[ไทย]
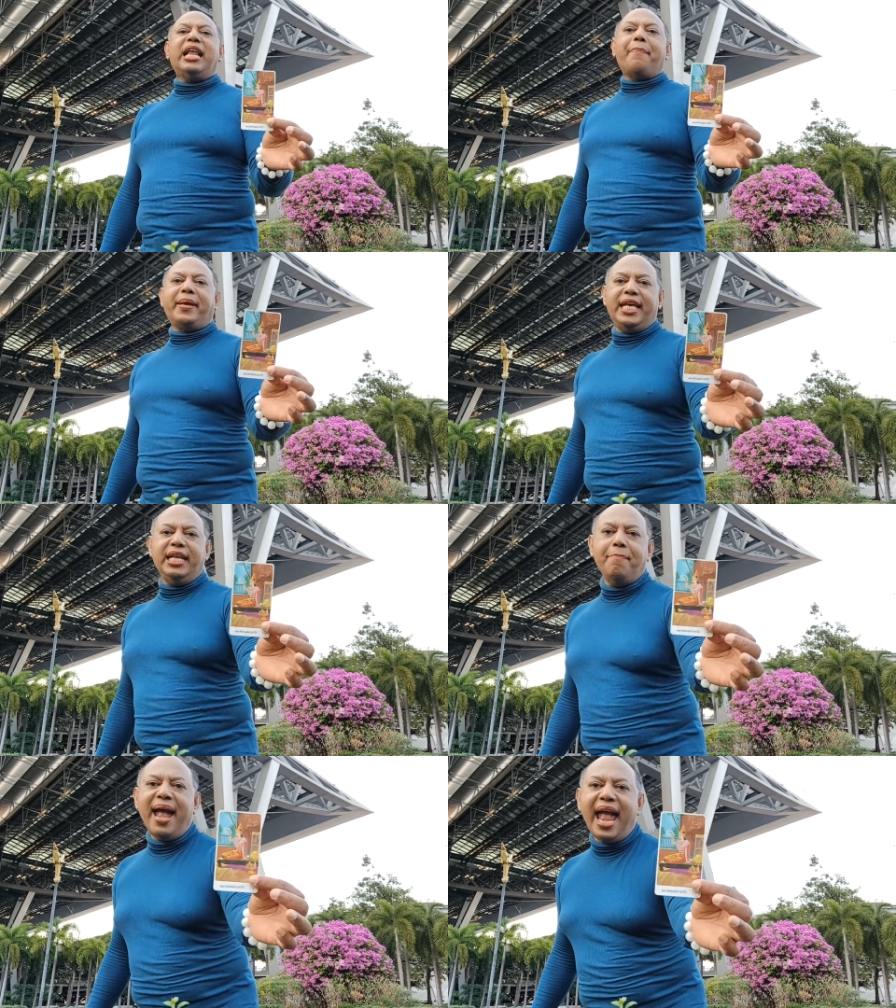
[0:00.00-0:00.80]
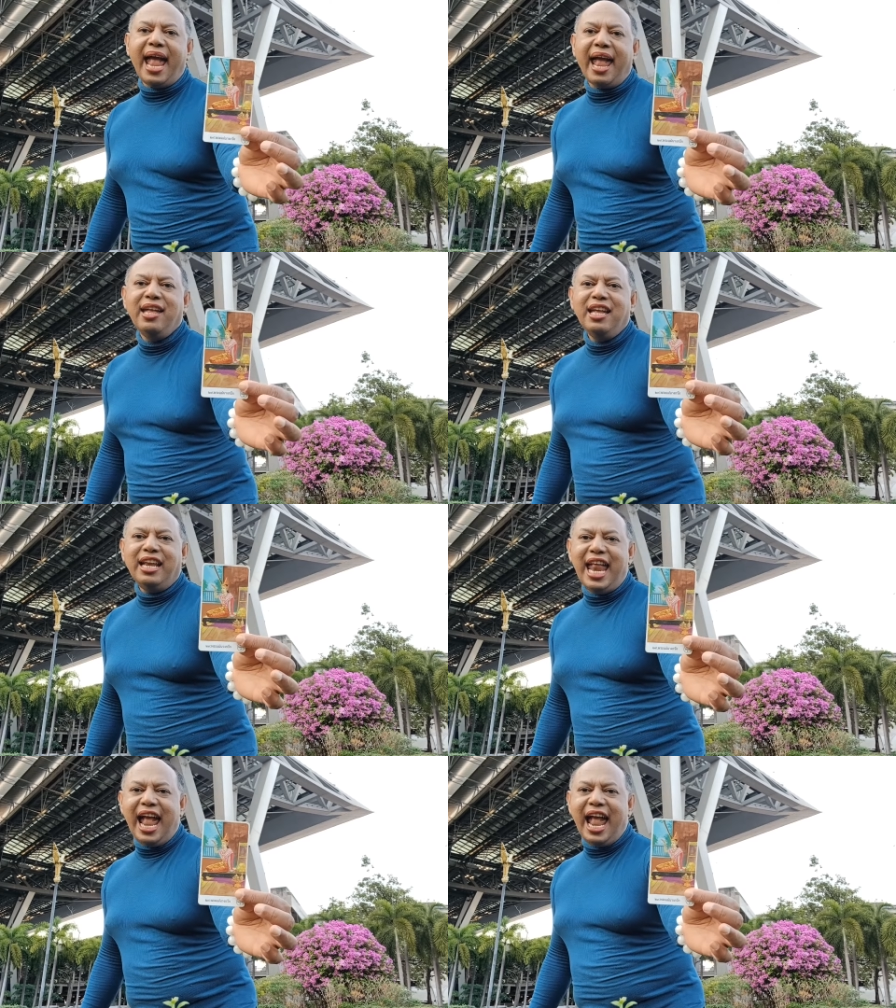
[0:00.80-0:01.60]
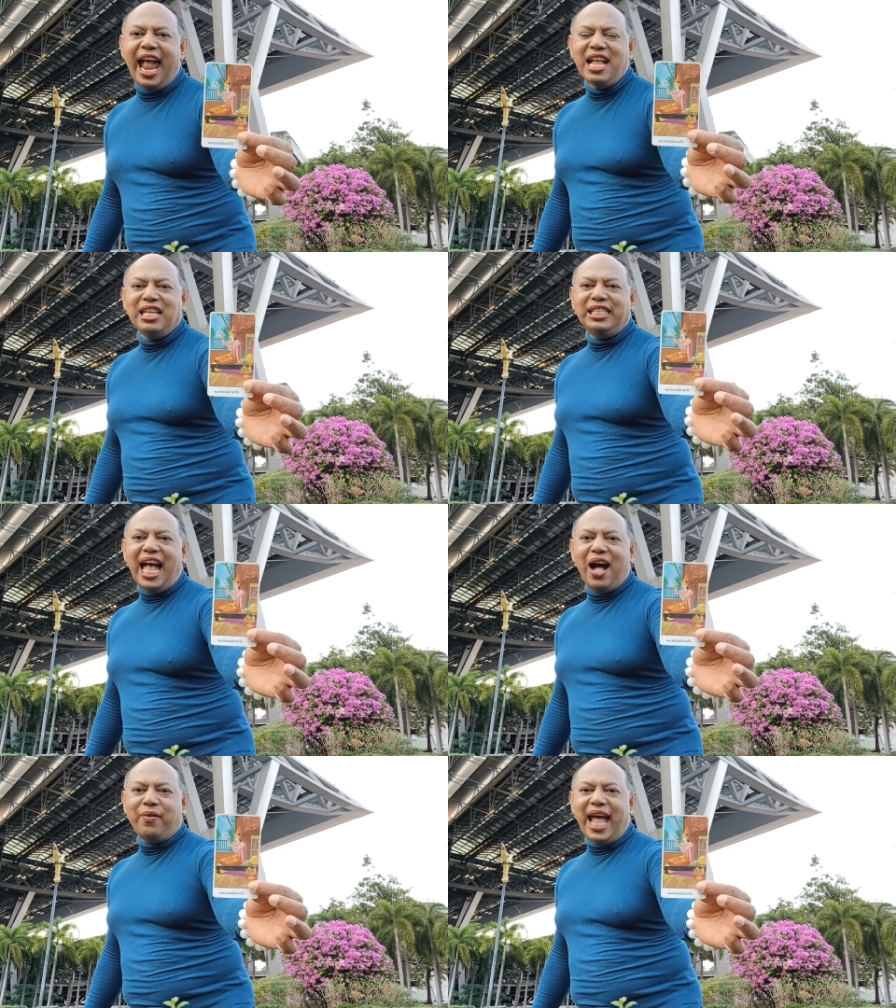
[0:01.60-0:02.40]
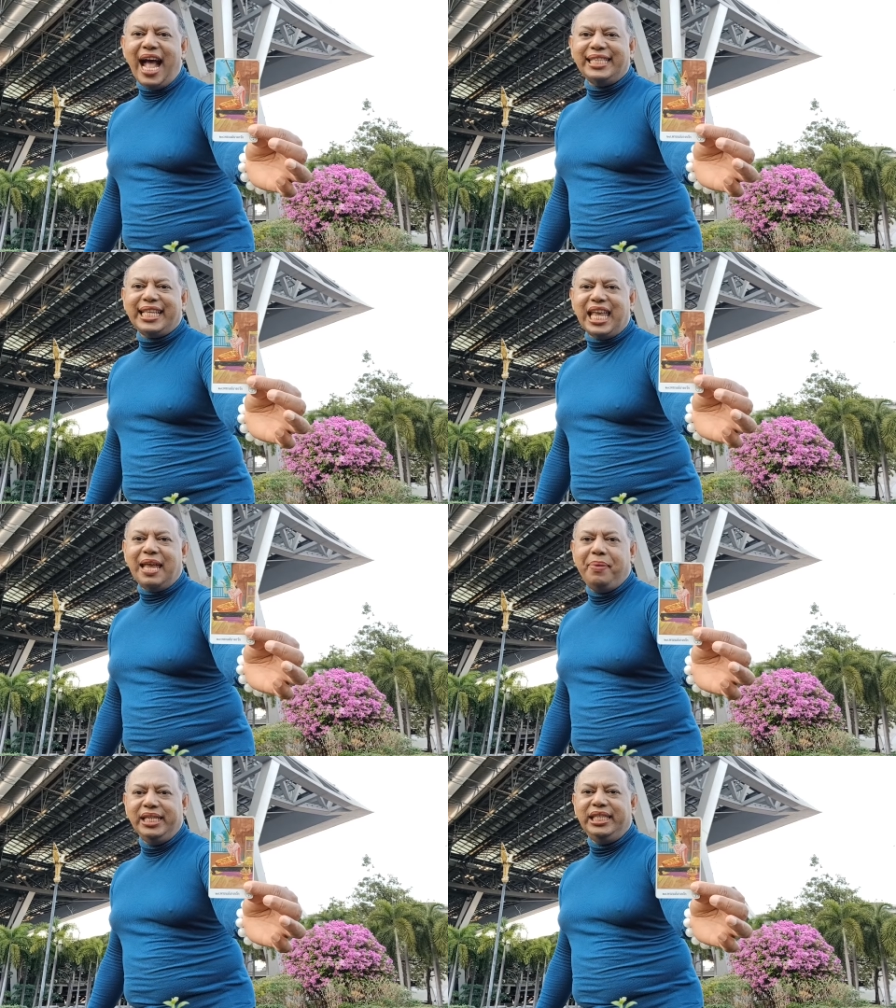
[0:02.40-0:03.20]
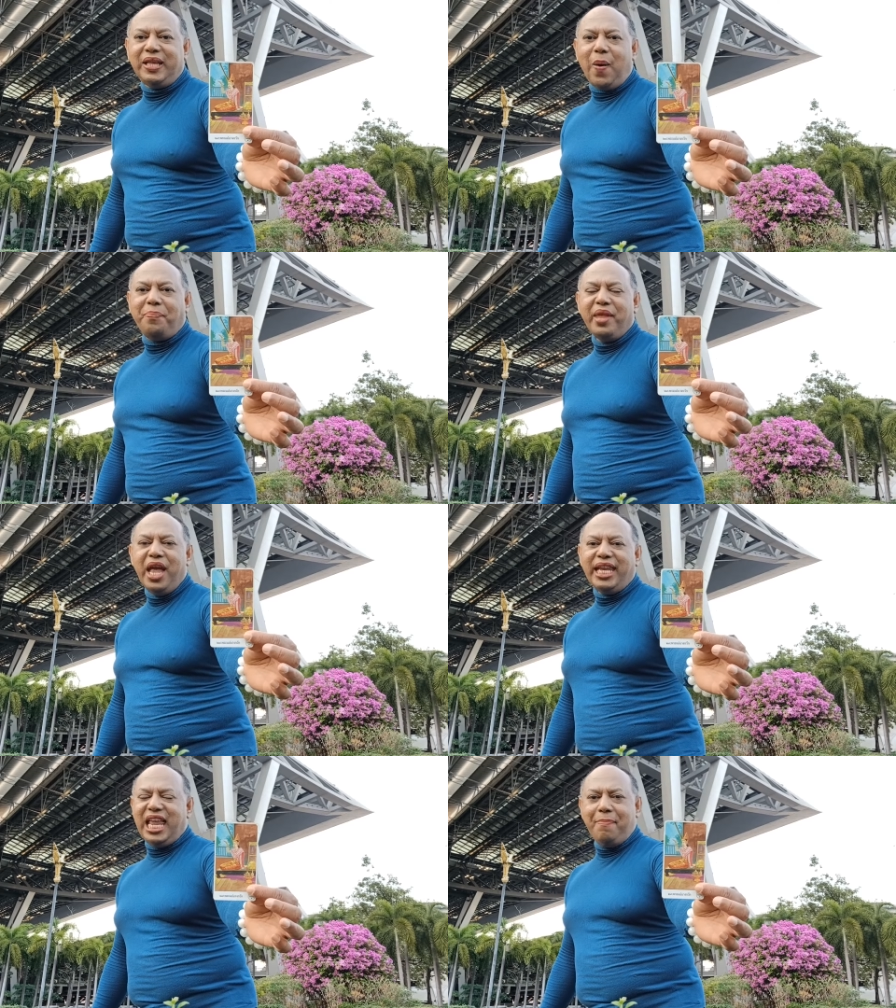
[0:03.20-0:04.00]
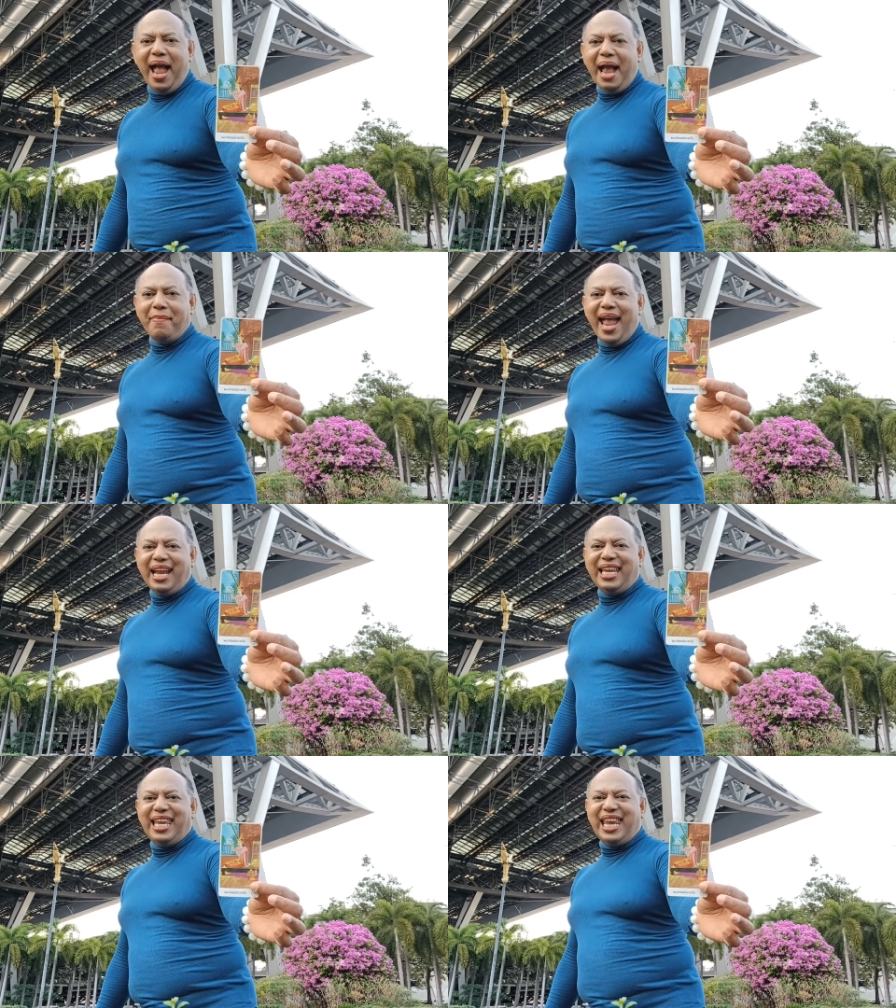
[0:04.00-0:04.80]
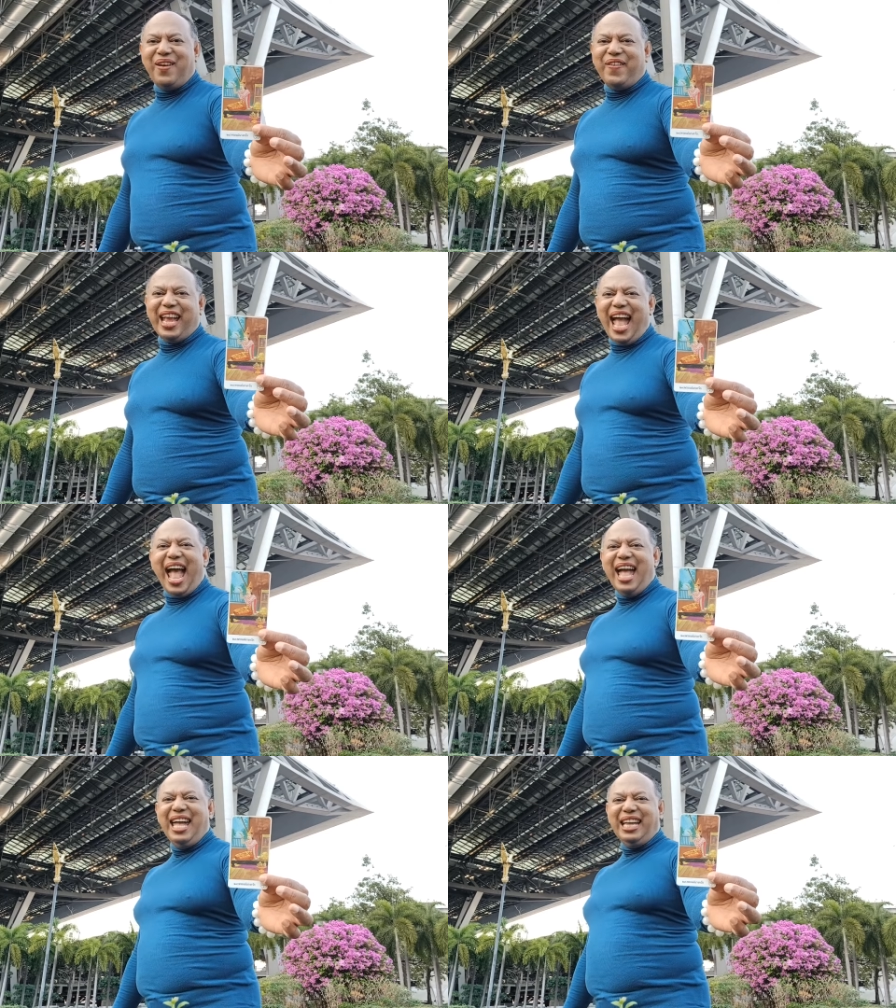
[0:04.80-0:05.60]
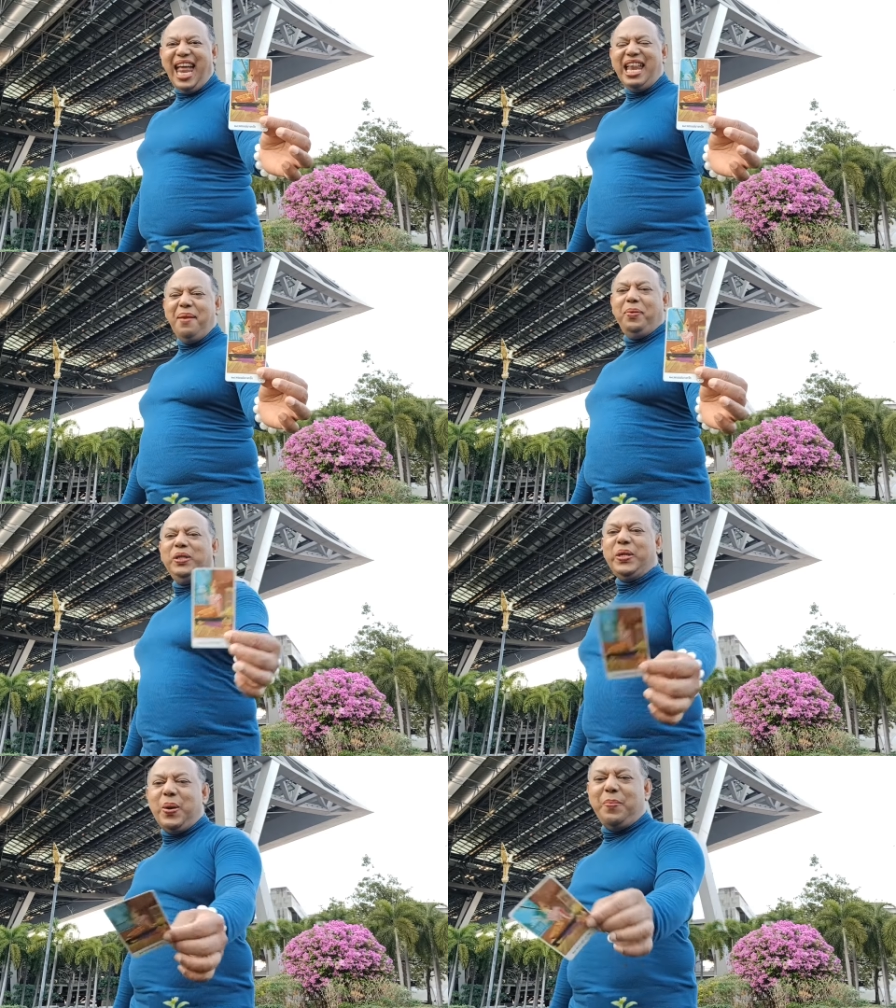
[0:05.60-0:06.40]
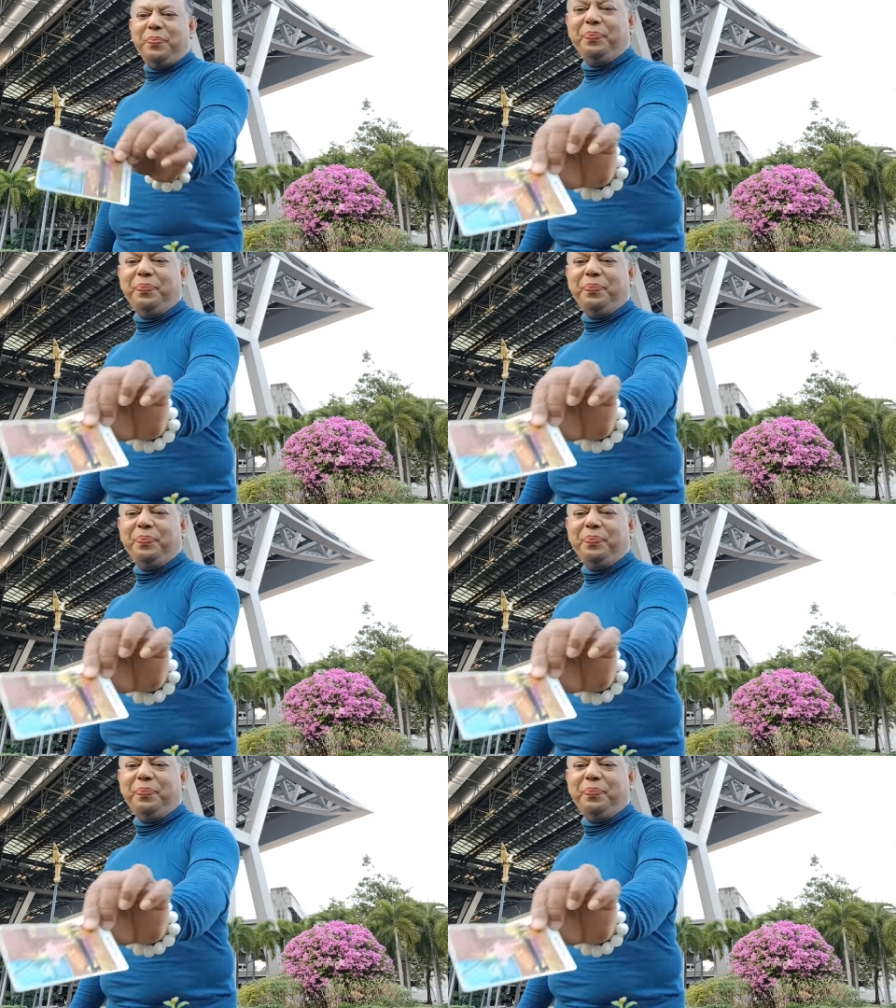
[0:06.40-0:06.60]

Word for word: กลับคืนมานะชาวราศีพฤษภดีมากๆเลยทีเดียวนะคะท่านผู้ชม